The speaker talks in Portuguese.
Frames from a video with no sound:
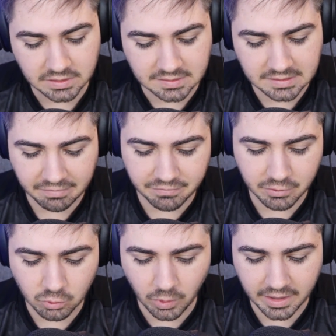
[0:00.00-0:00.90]
Desafio
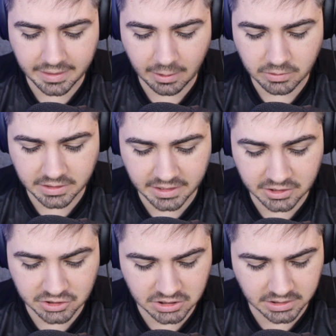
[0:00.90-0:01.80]
do anel de
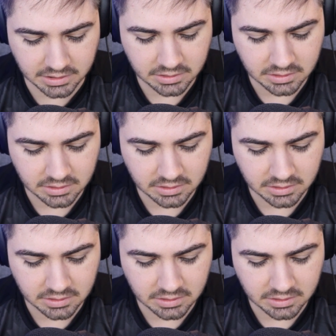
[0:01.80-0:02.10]
energia.